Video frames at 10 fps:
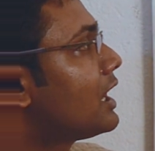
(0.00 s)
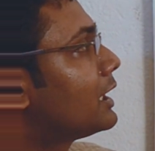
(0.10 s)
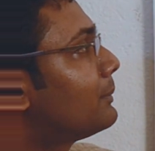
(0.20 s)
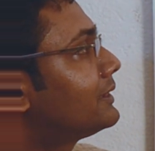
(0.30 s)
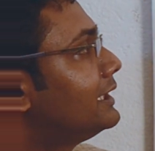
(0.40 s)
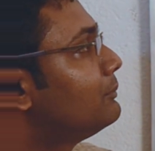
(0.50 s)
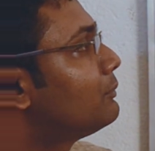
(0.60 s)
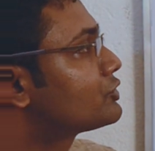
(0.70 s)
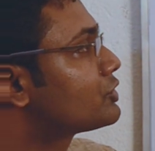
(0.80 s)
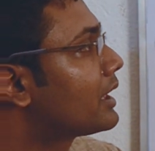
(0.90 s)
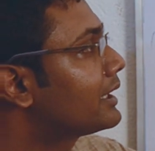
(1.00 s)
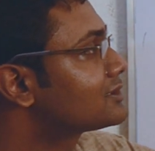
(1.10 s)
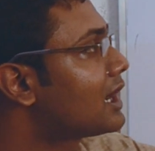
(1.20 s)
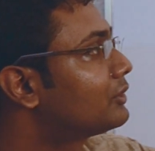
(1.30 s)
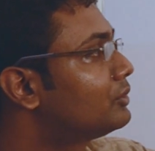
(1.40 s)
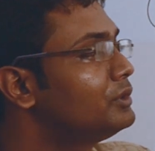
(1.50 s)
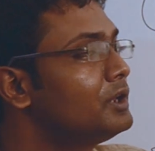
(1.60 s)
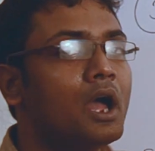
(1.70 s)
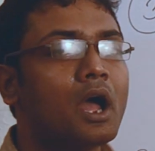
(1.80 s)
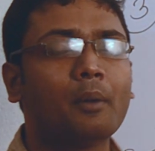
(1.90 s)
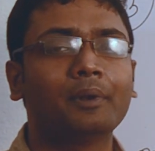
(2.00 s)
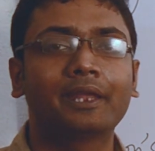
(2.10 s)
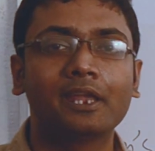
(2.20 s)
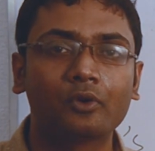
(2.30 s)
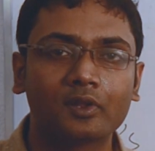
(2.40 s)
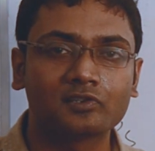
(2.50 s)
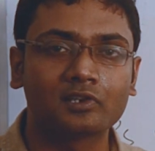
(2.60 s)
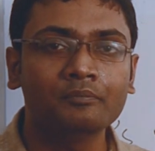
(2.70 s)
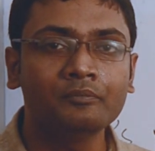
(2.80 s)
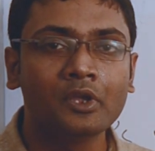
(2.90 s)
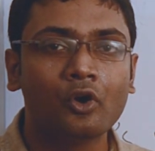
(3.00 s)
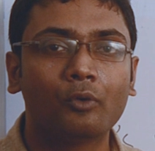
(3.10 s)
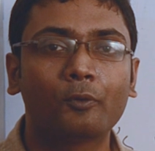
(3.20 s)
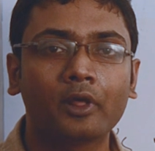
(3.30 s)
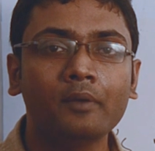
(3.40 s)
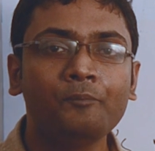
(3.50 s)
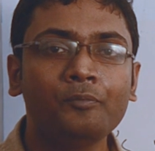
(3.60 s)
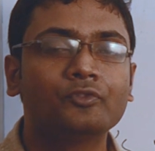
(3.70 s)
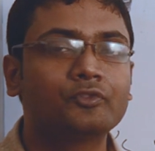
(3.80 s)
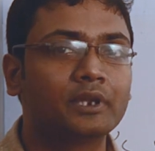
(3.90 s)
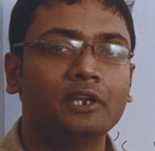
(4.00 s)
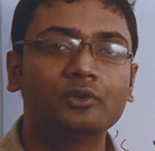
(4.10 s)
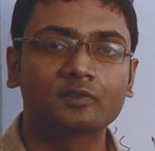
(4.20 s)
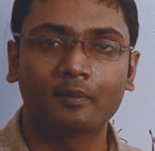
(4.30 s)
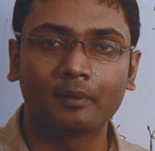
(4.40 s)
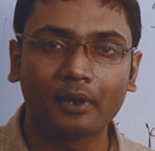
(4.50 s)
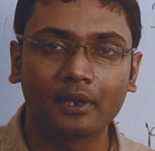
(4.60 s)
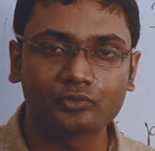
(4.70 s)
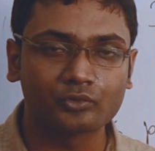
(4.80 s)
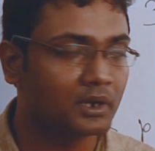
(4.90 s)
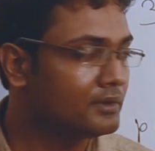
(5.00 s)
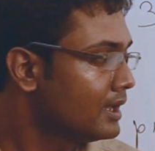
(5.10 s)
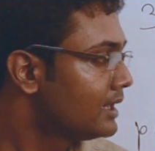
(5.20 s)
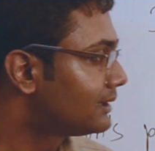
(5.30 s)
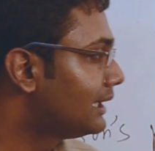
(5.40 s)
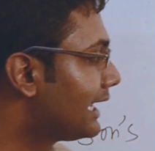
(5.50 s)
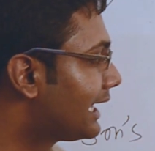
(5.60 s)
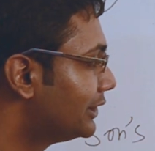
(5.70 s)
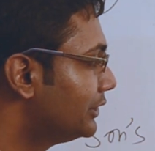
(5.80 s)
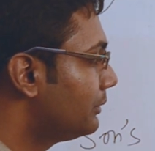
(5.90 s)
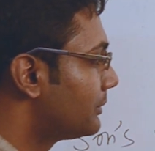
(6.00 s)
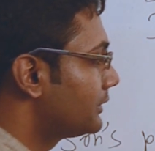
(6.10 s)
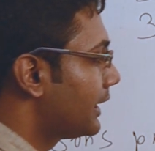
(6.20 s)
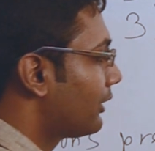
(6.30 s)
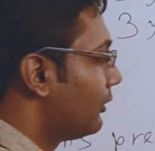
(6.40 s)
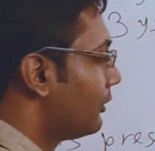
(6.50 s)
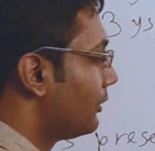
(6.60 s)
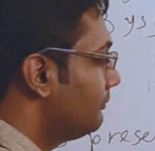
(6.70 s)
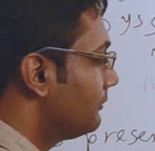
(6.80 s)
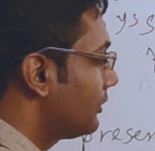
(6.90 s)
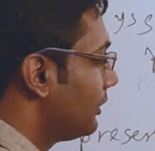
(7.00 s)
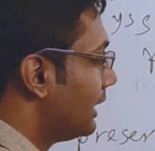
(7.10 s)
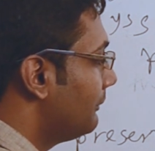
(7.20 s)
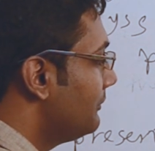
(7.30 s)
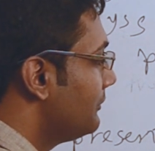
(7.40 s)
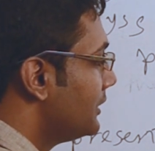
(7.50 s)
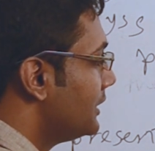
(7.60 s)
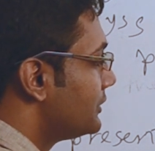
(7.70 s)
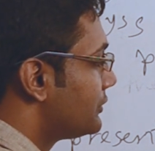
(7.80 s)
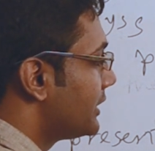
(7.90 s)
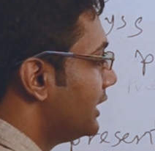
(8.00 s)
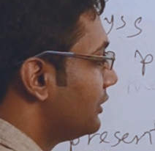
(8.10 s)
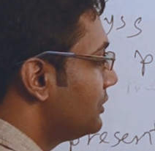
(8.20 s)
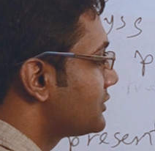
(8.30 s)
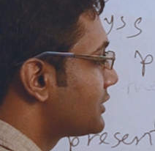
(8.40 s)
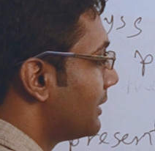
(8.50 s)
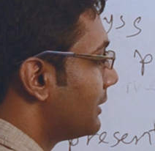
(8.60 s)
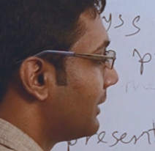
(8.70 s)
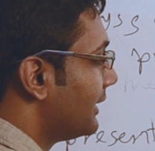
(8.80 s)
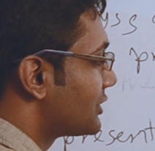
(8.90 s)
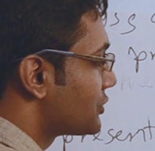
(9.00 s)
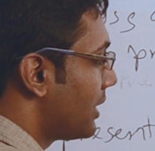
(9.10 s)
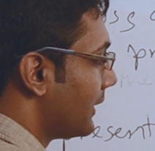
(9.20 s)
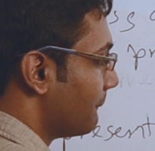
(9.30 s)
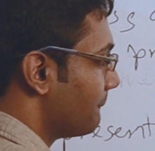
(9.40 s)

আগের বার তিন বছর আগে সাত গুণ আমরা কি করেছিলাম ওপরে থ্রি ইন্টু সেভেন মাইনাস ওয়ান তাহলে এখানেও আমরা তাই করলাম করলাম থ্রি ইন্টু সেভেন মাইনাস ওয়ান